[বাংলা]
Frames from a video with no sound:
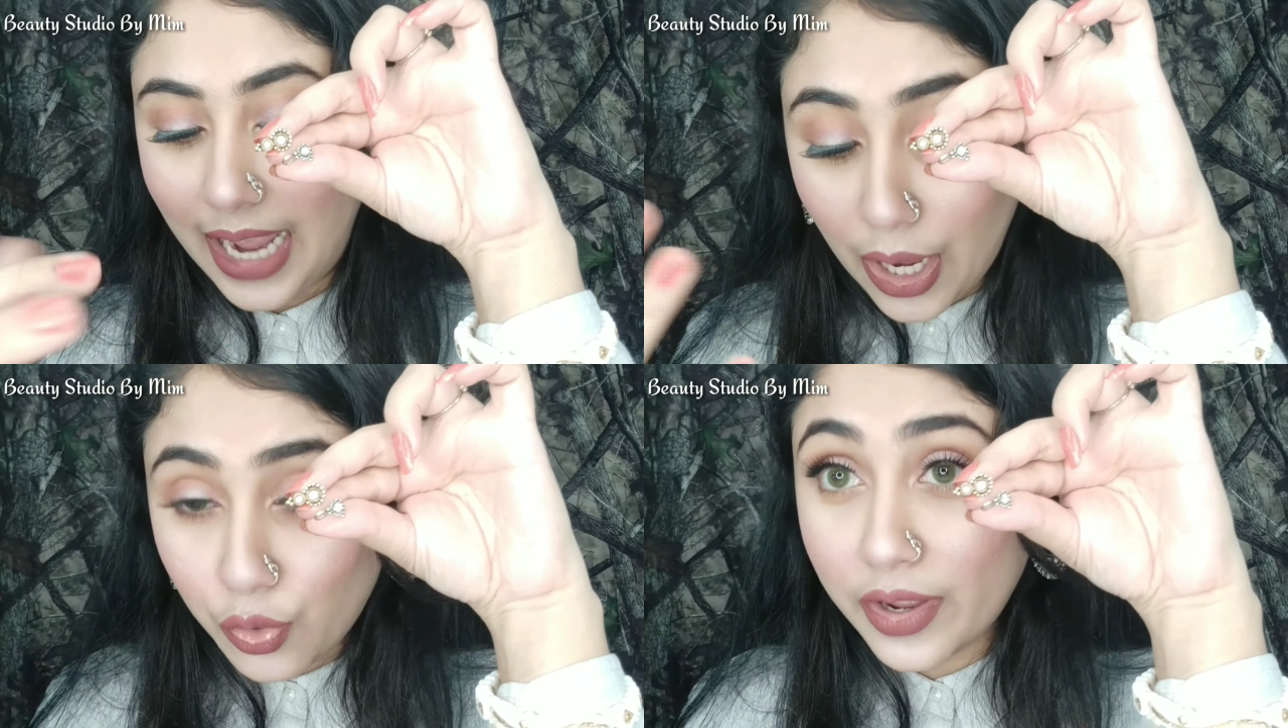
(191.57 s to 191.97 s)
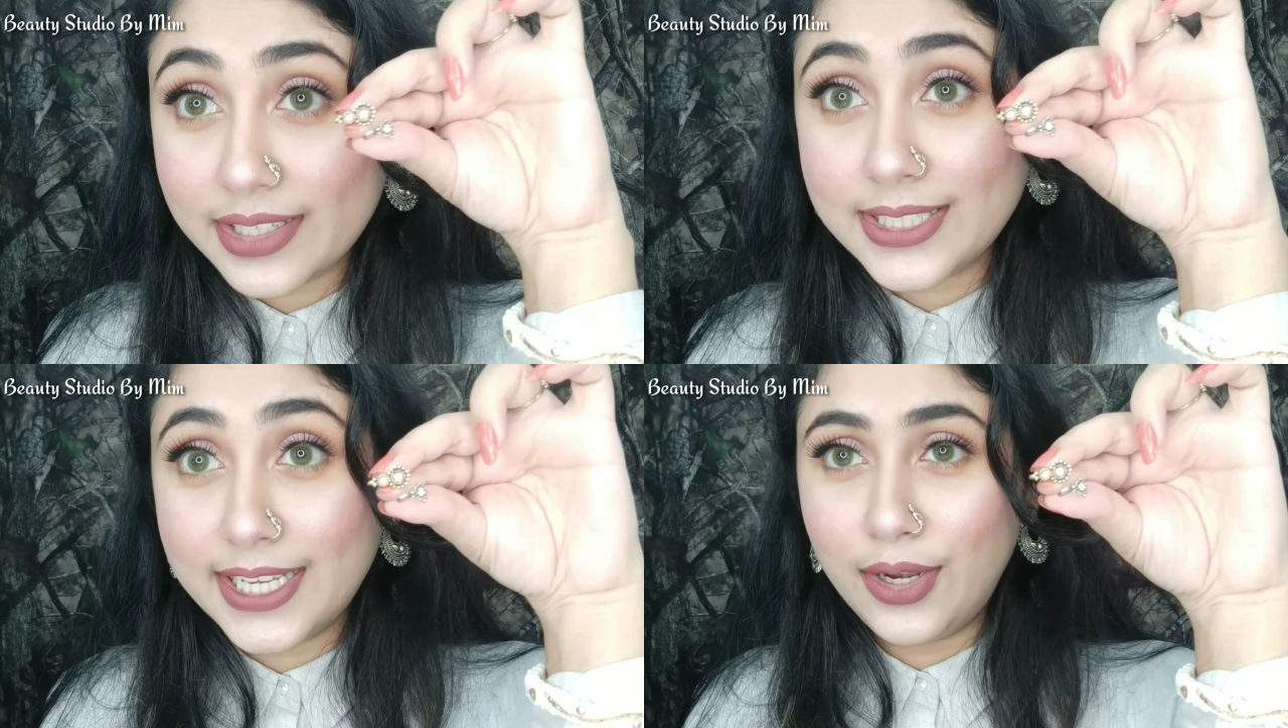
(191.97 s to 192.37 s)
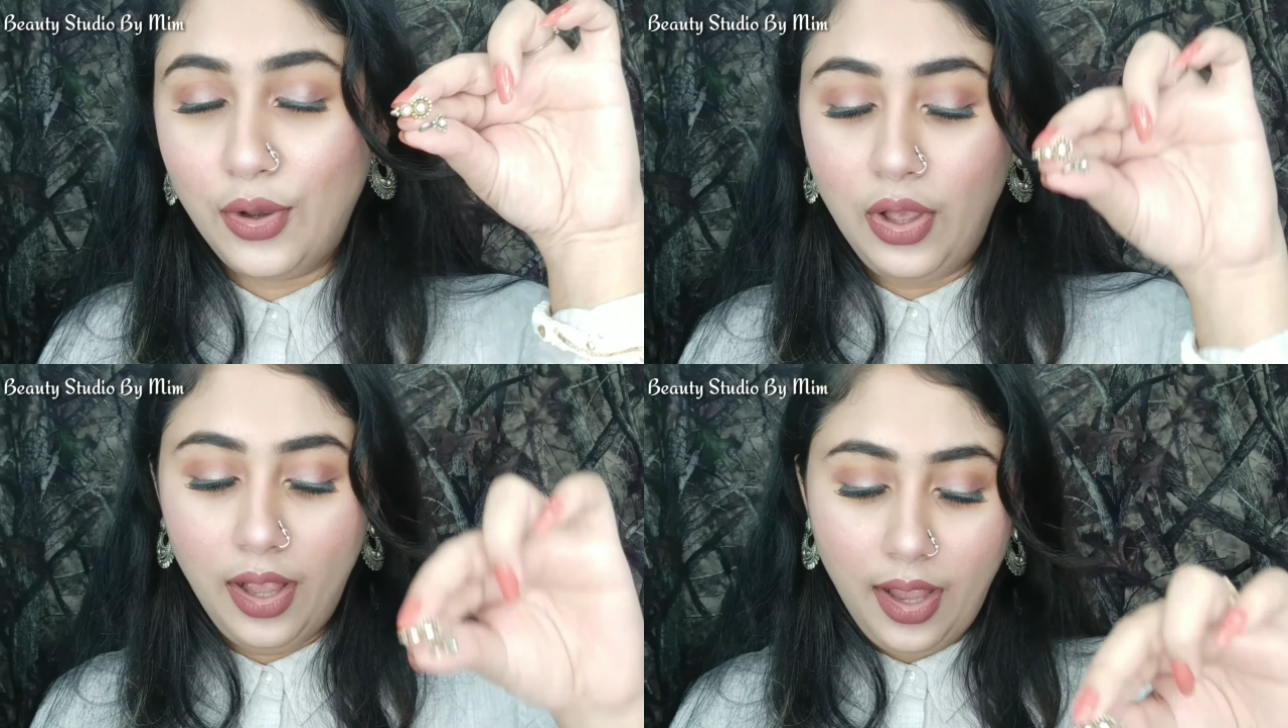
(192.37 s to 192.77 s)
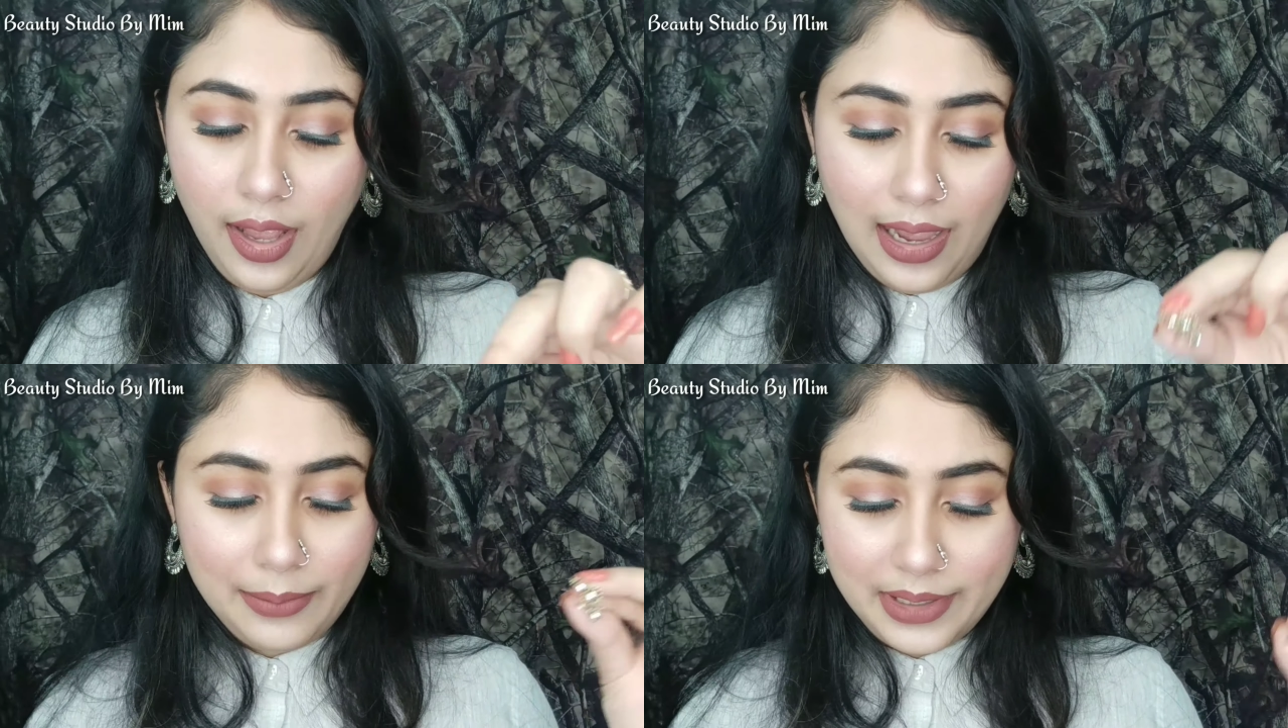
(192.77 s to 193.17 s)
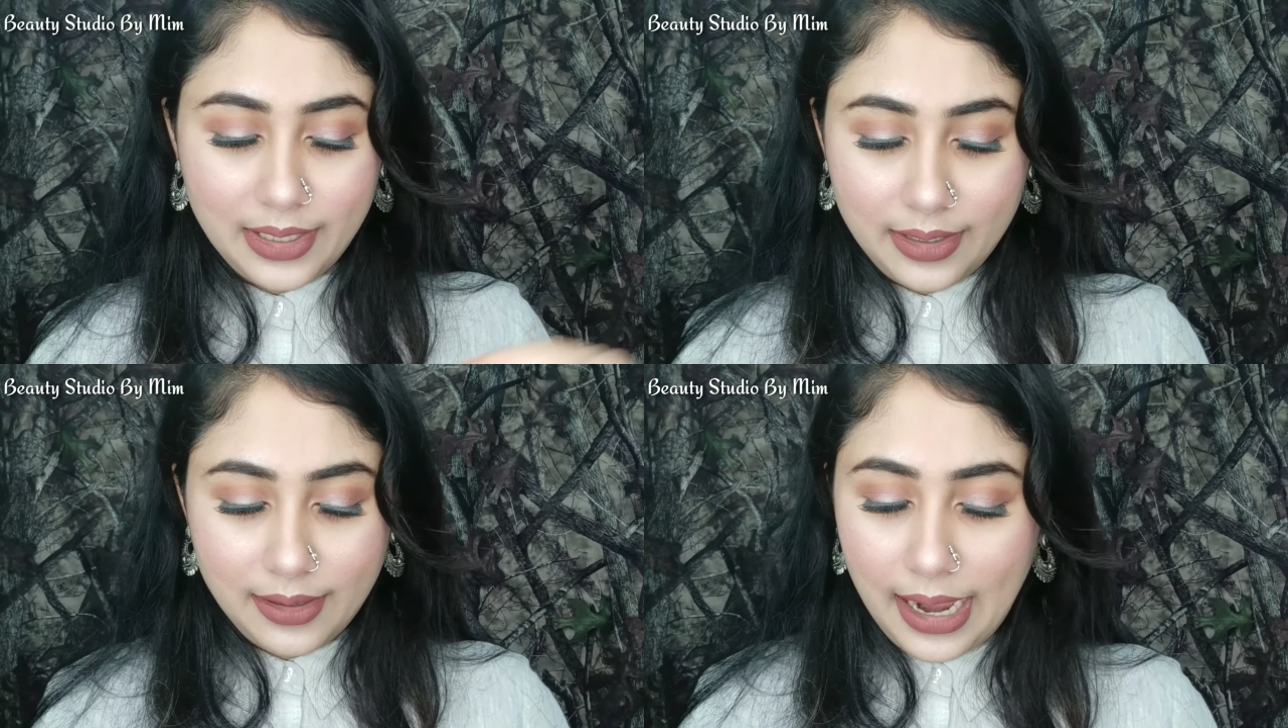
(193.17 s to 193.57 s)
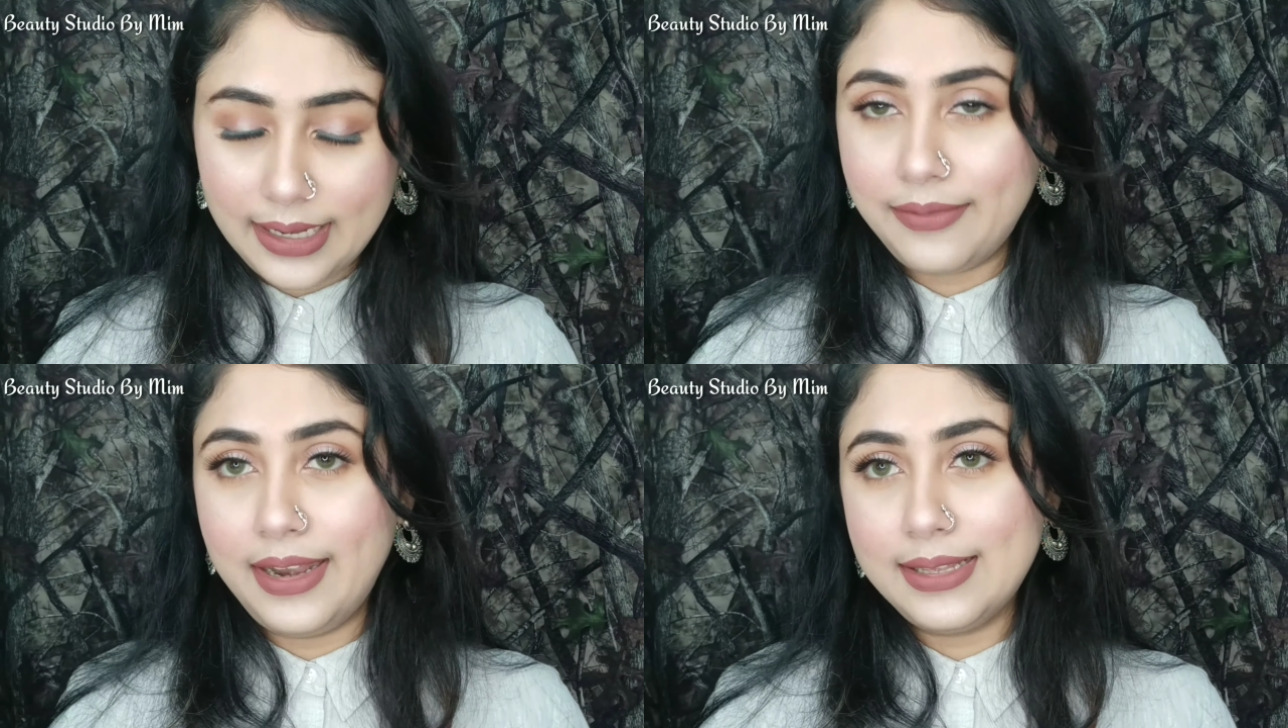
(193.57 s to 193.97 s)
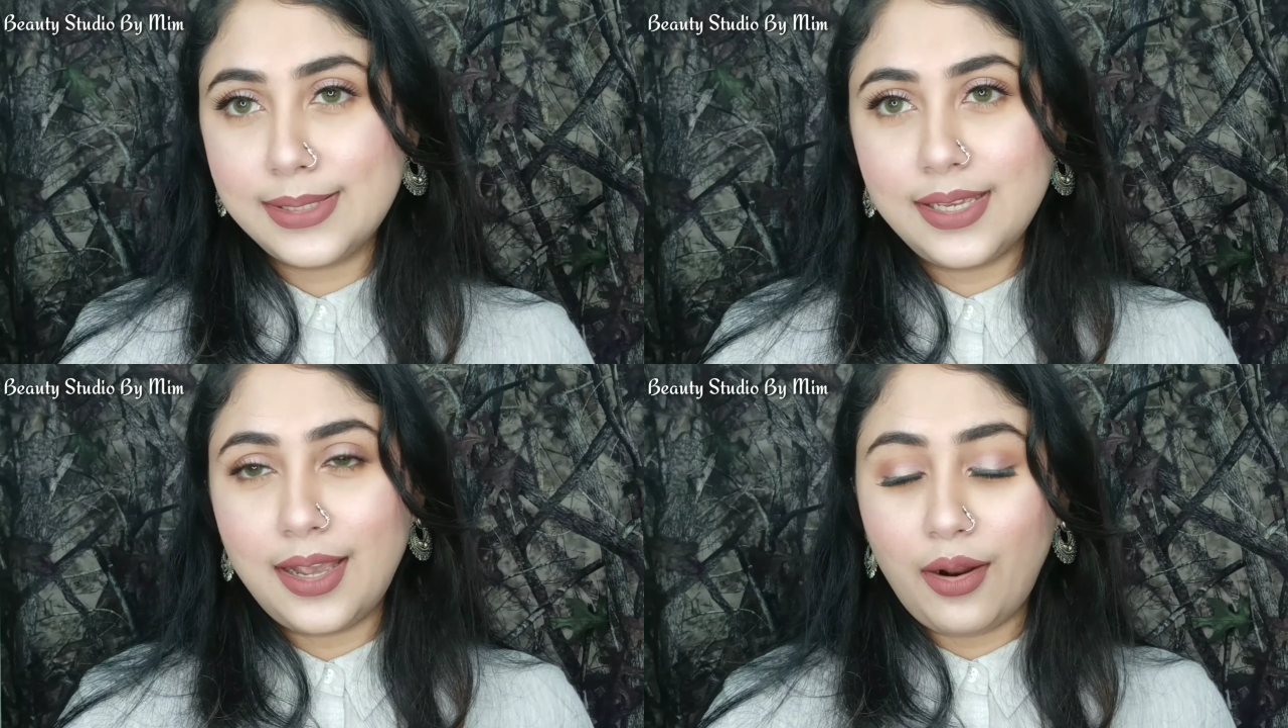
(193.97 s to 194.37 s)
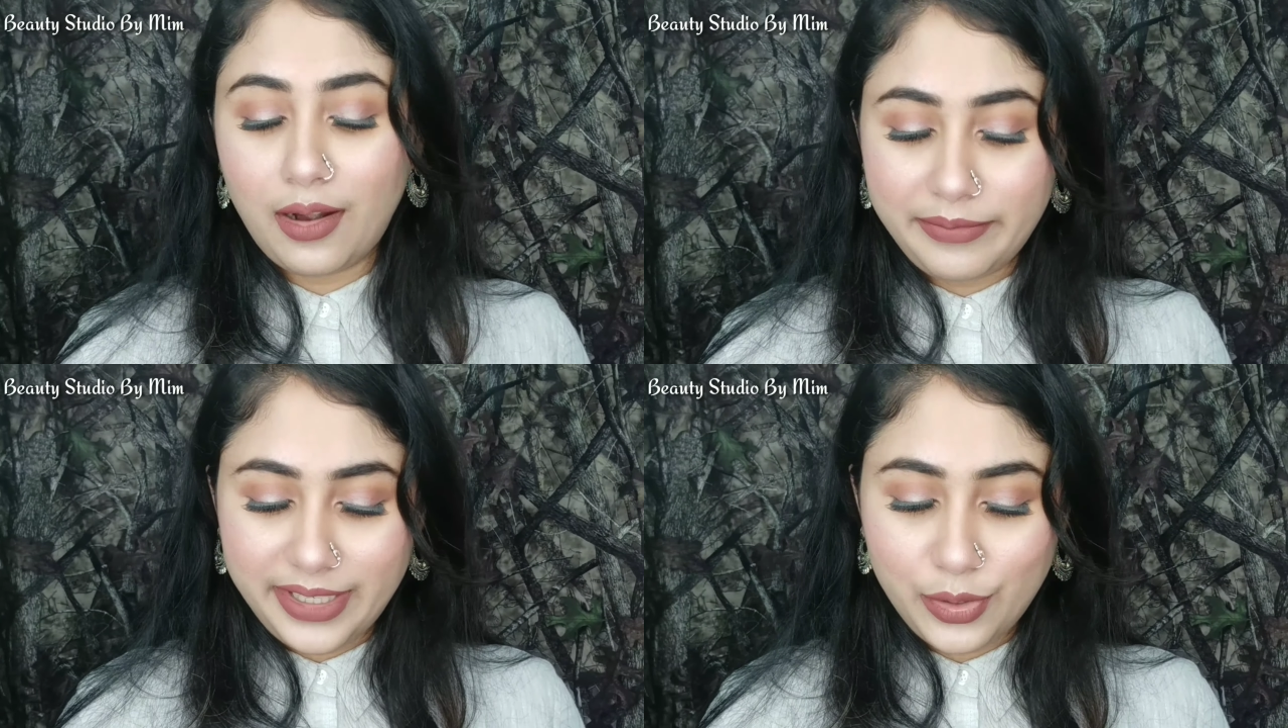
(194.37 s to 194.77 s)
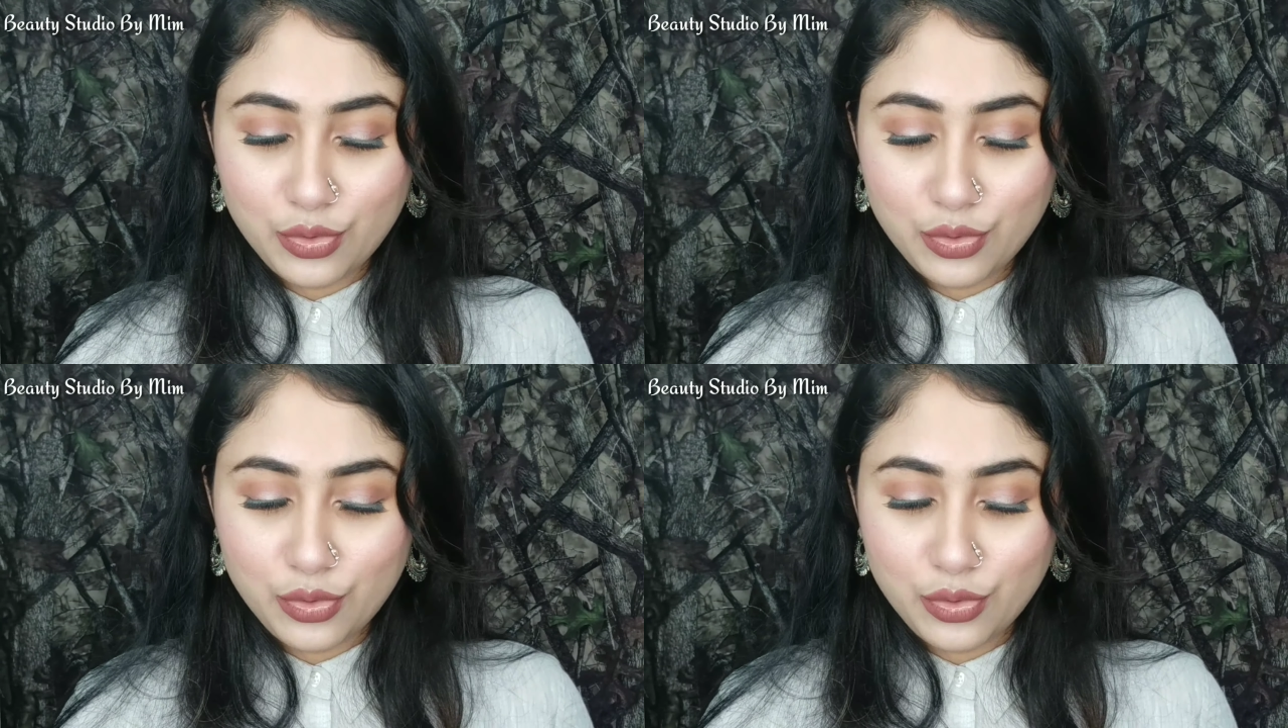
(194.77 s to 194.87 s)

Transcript: আরও কয়েকটা ছিল আমি হারিয়ে ফেলেছি কারণ আমি